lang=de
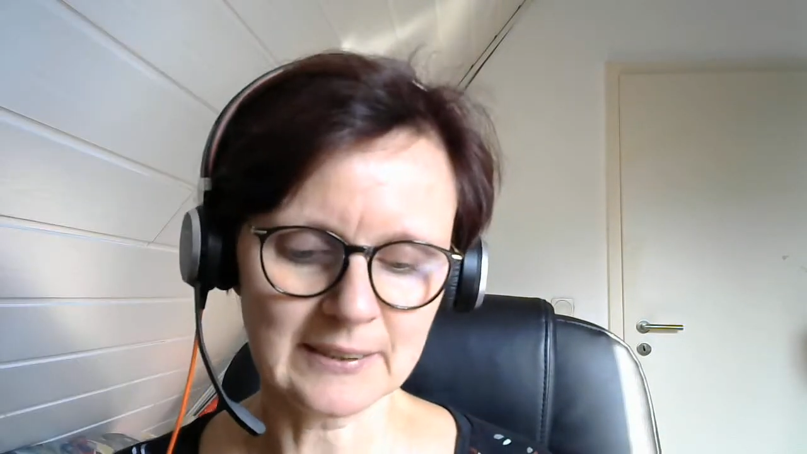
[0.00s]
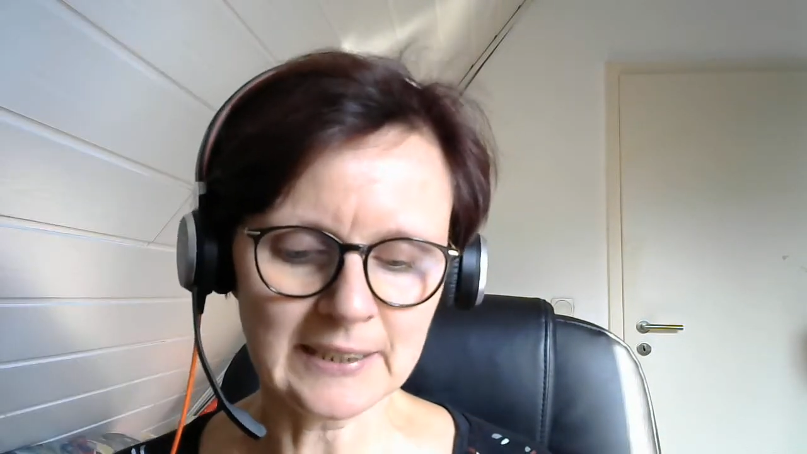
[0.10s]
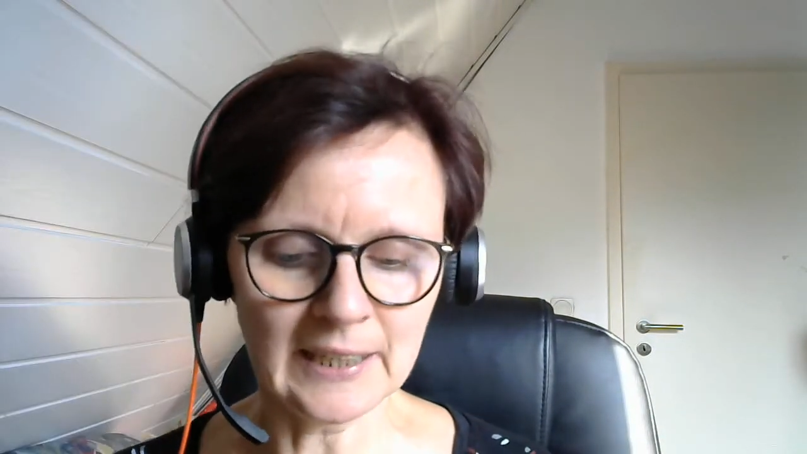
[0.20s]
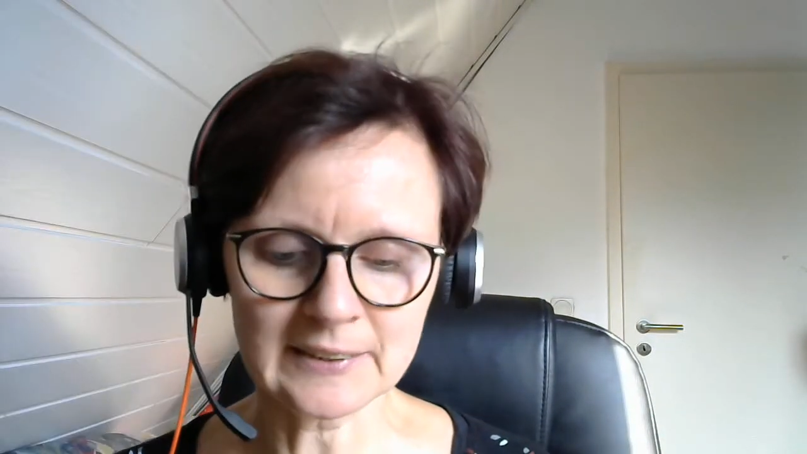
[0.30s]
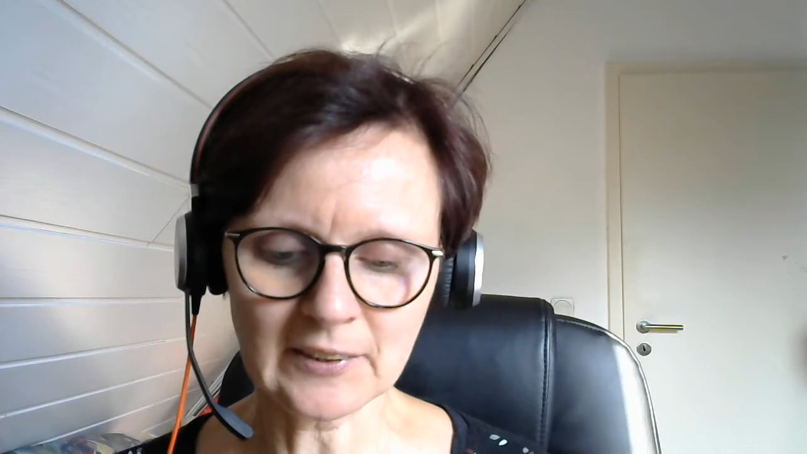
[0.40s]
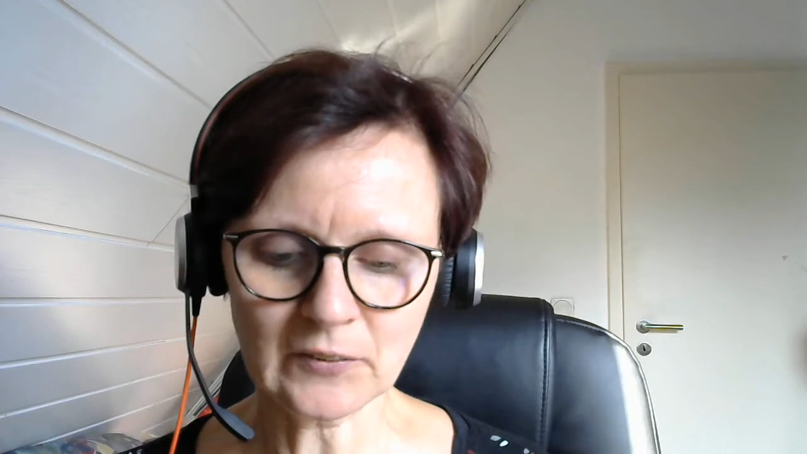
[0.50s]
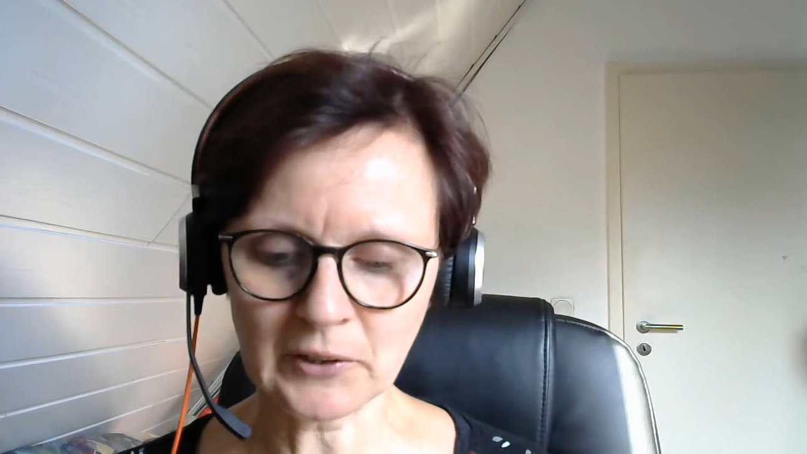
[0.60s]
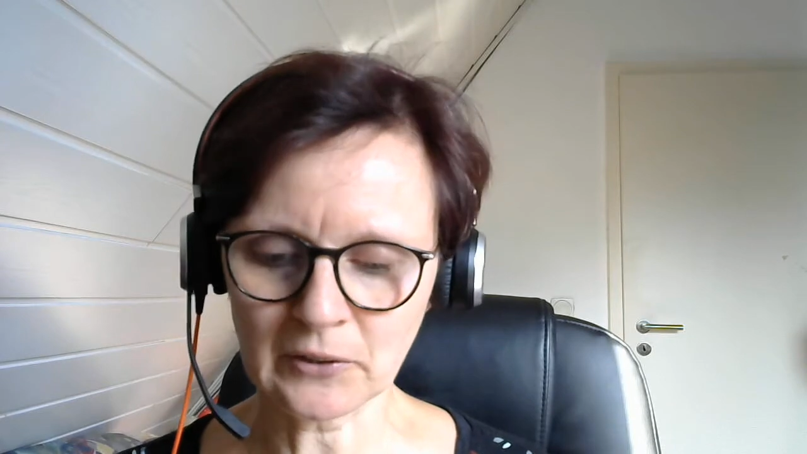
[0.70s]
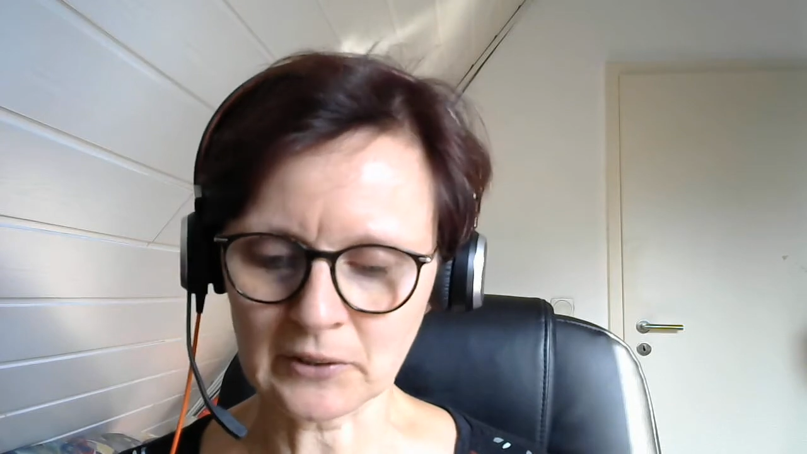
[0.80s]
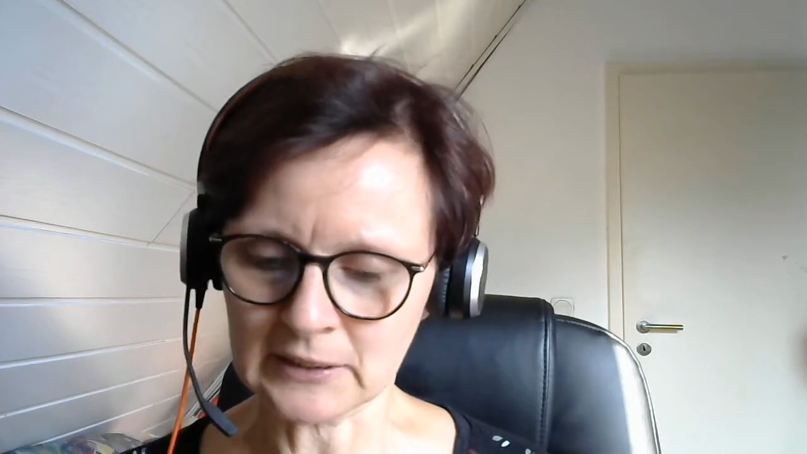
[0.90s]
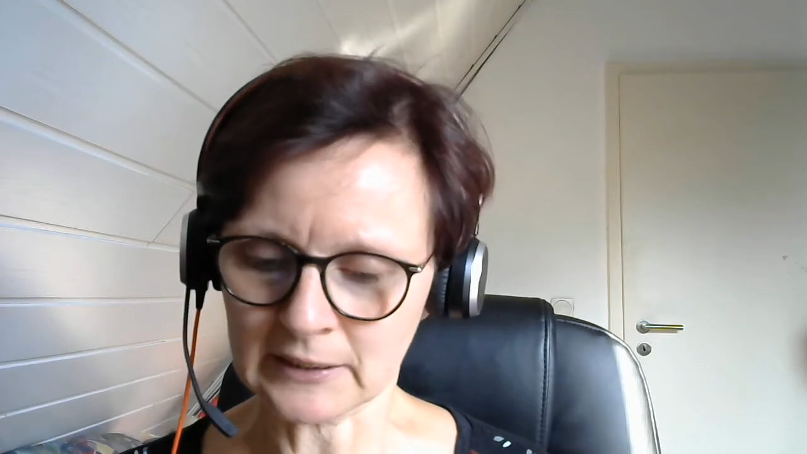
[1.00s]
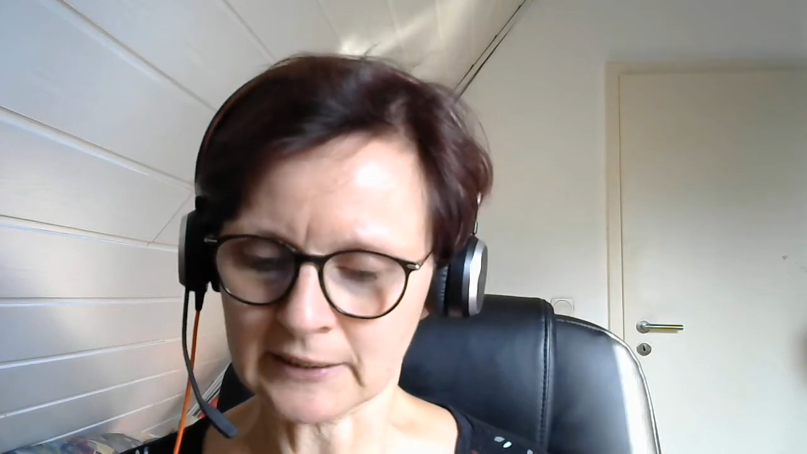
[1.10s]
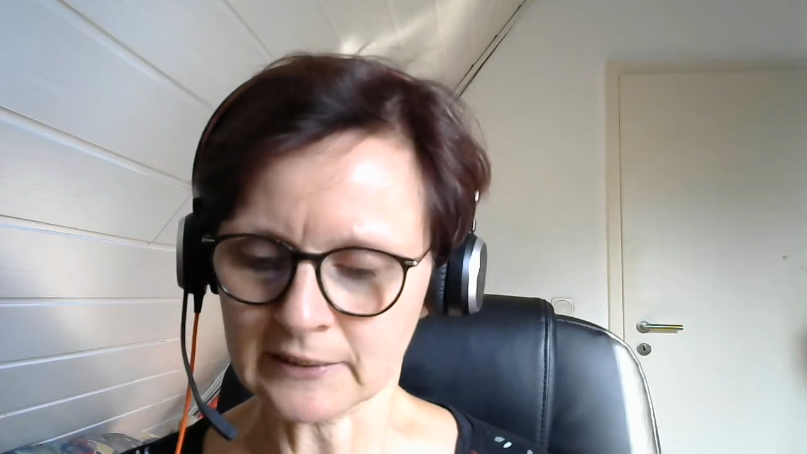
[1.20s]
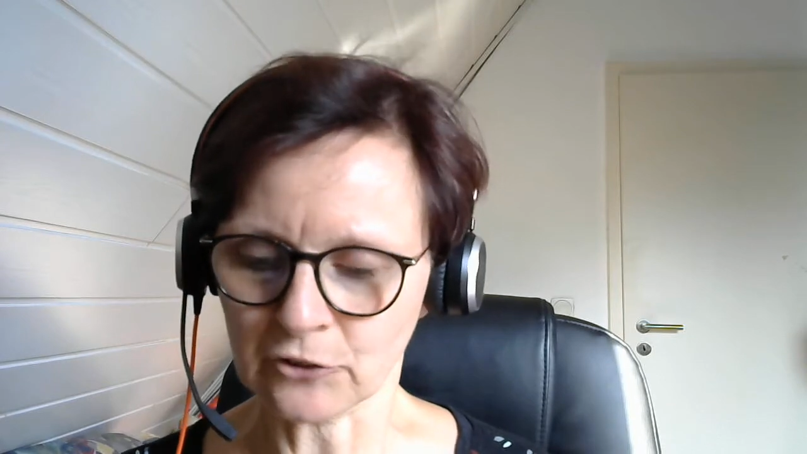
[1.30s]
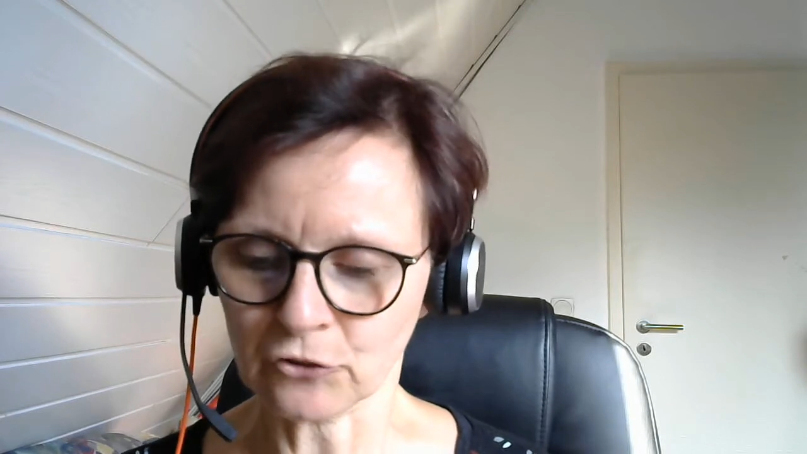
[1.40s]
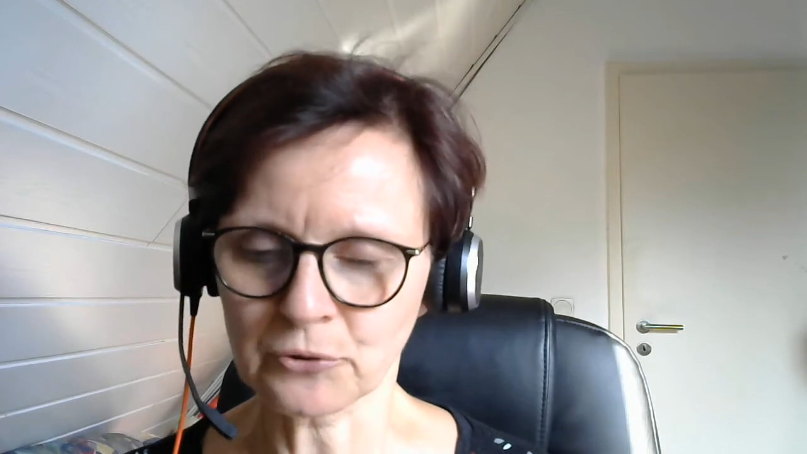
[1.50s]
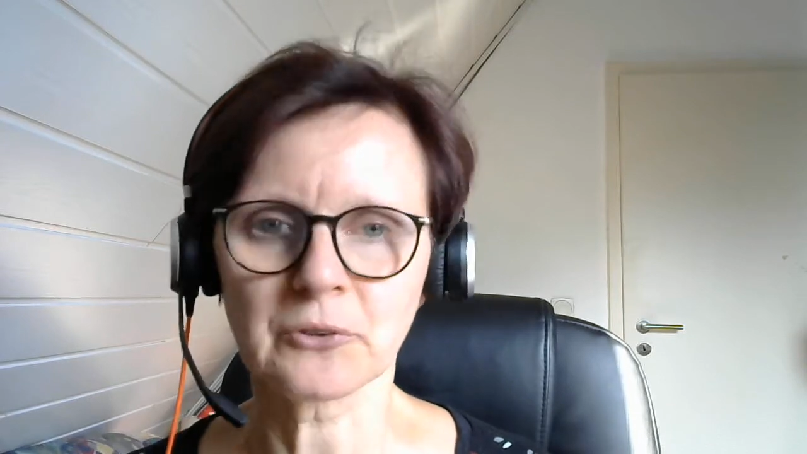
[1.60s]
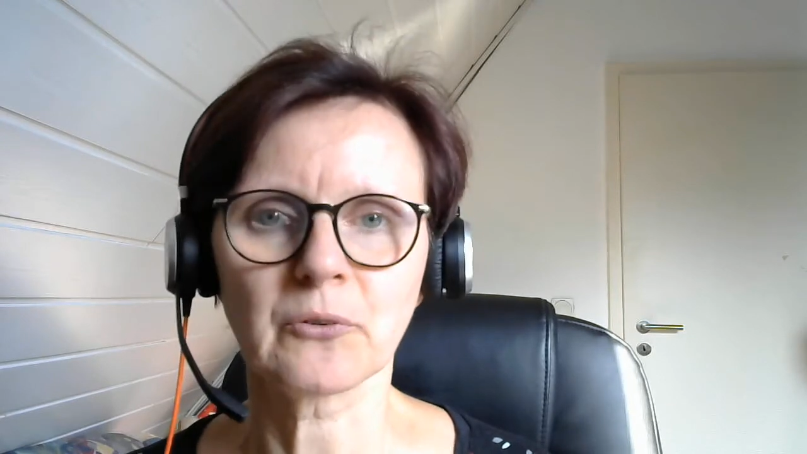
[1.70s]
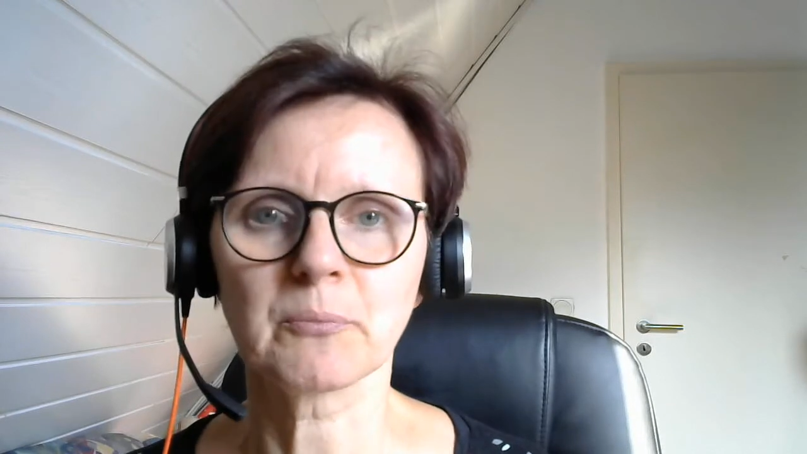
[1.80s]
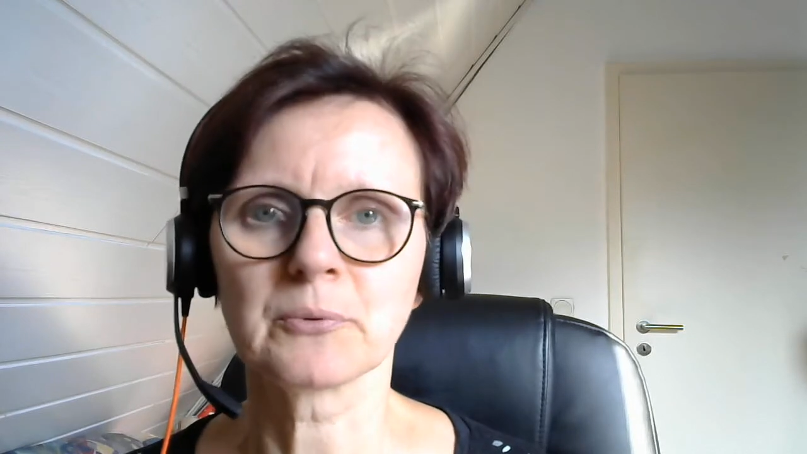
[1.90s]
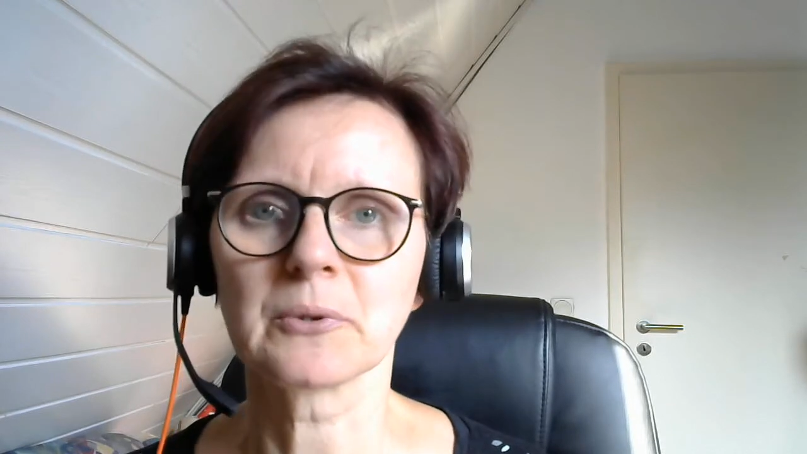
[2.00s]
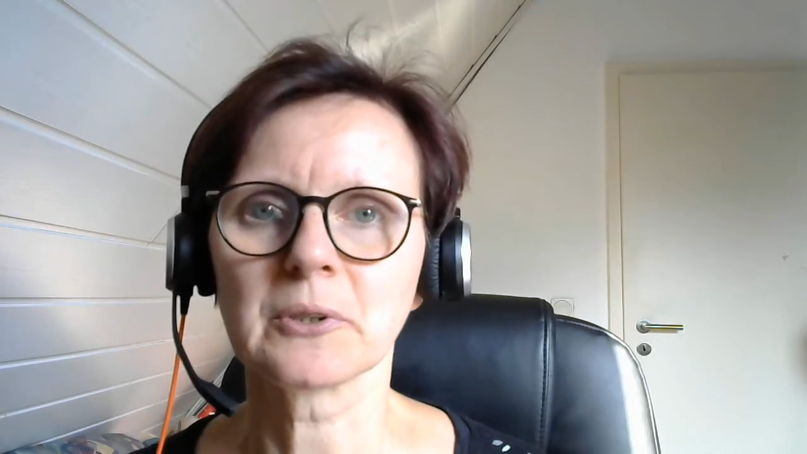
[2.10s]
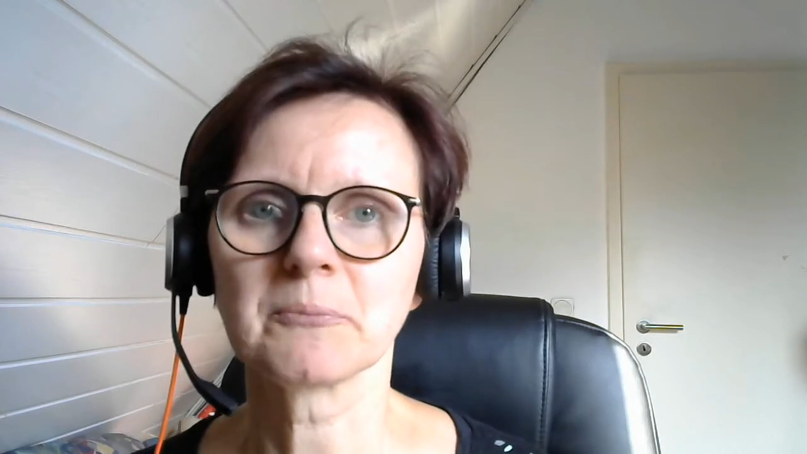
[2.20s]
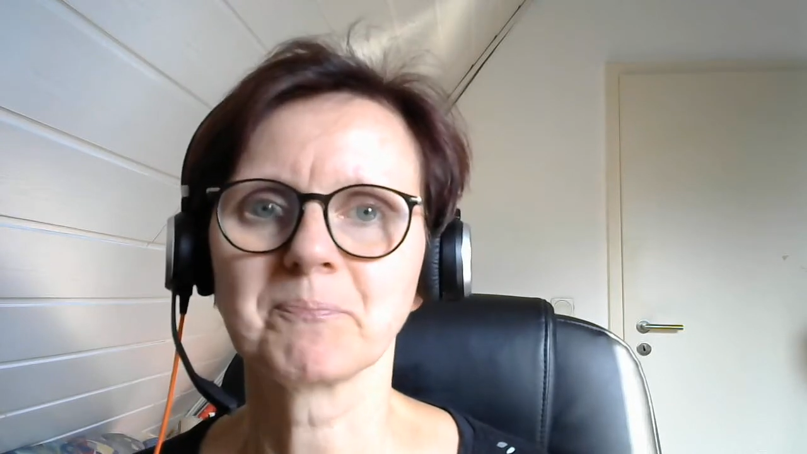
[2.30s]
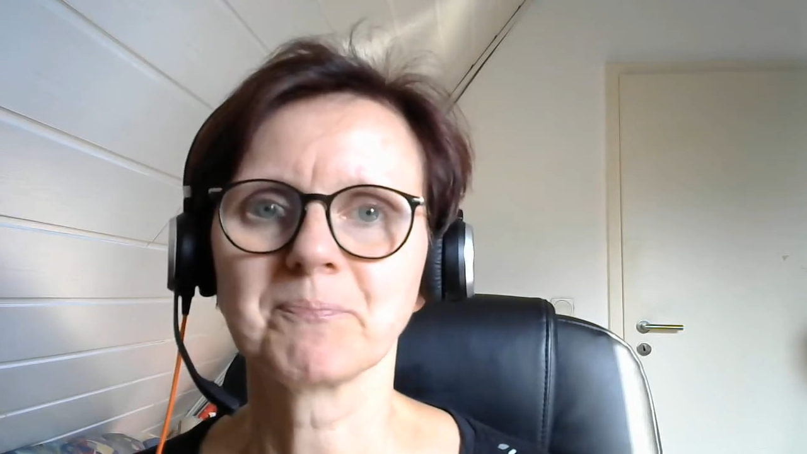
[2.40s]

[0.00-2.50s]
ja, das war auch ein richtig schönes Buch.